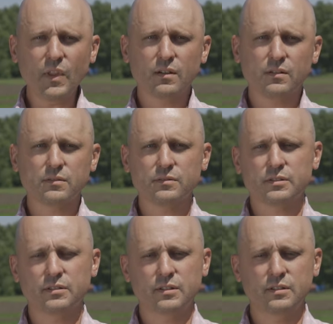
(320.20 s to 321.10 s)
Э,
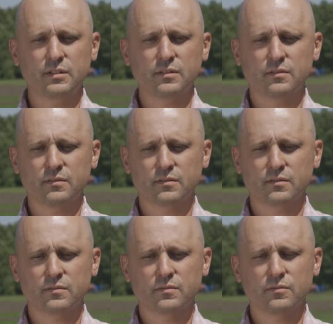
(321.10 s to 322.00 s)
среди
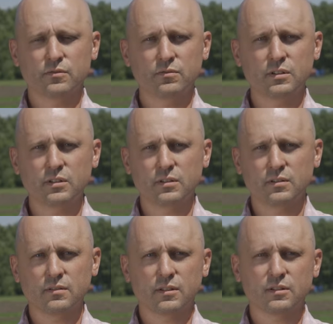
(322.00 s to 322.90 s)
э, других
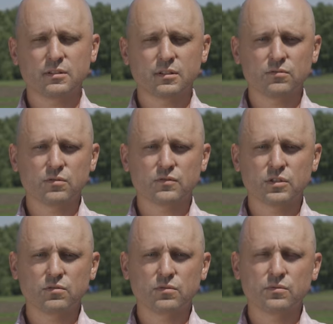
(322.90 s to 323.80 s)
э, наших сортов
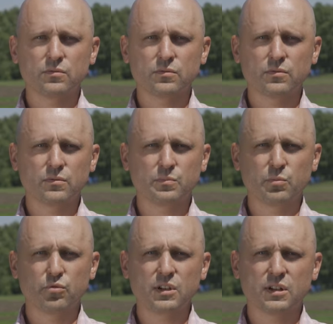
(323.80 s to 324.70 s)
широкую
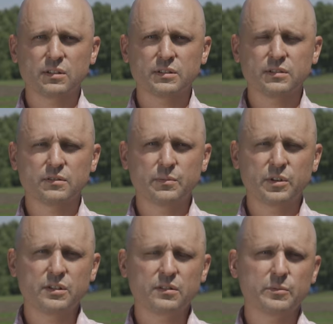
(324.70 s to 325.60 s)
популярность за
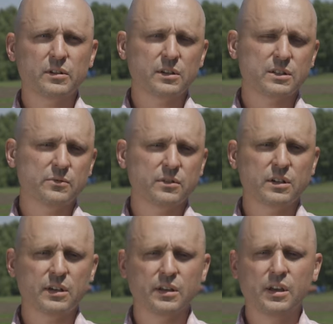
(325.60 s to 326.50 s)
пределами Алтайского
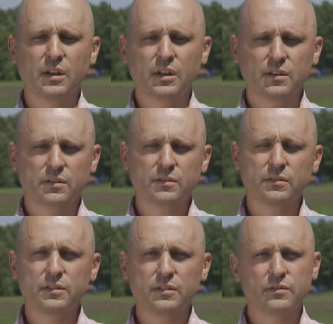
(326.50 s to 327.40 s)
края
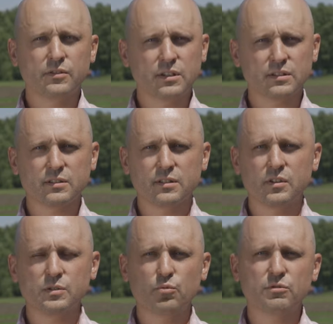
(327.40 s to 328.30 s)
и в частности
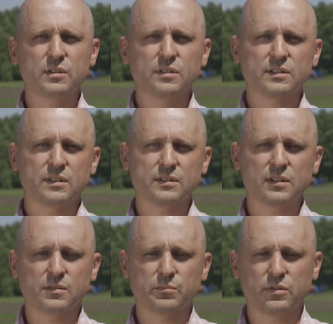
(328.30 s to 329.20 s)
в Республике
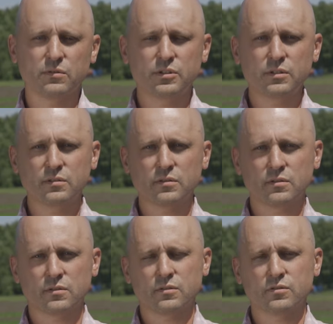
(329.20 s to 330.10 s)
Казахстан получил
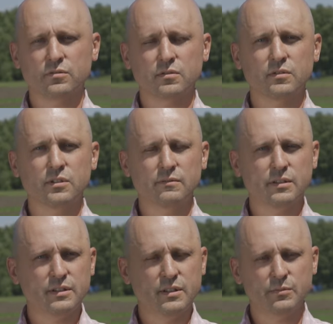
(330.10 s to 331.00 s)
сорт
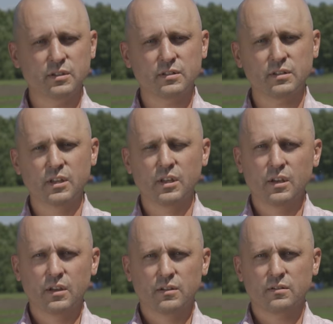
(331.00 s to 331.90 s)

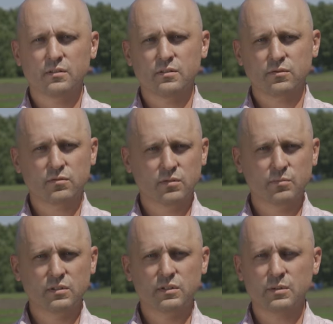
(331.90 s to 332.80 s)
Нива-70, который
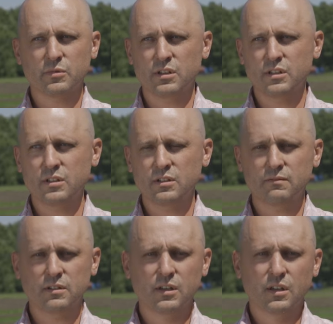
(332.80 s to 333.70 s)
был там
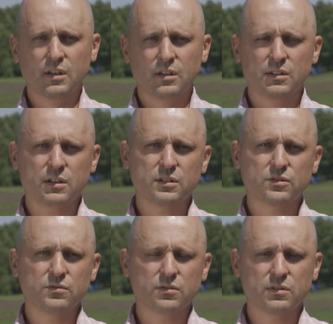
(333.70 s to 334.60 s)
районирован, а также
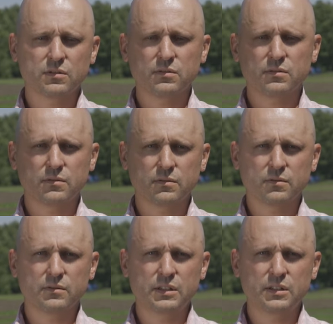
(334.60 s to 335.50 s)
сорт
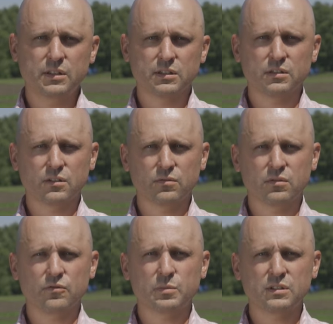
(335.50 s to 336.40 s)
Надежды,
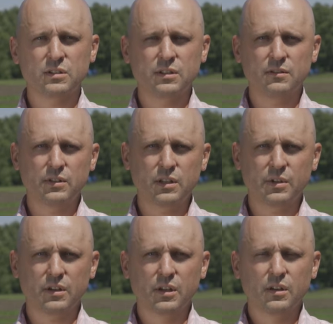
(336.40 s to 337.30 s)
который в последнее
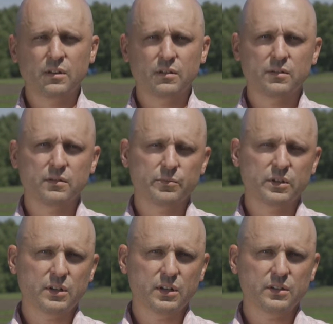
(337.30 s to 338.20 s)
время
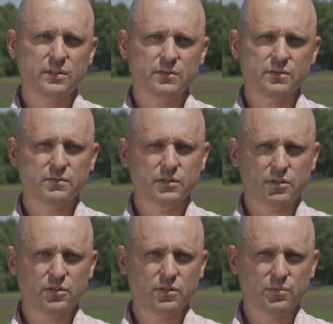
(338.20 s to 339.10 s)
набирает
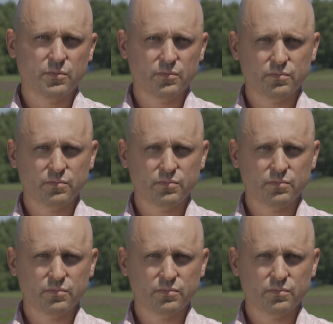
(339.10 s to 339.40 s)
достаточно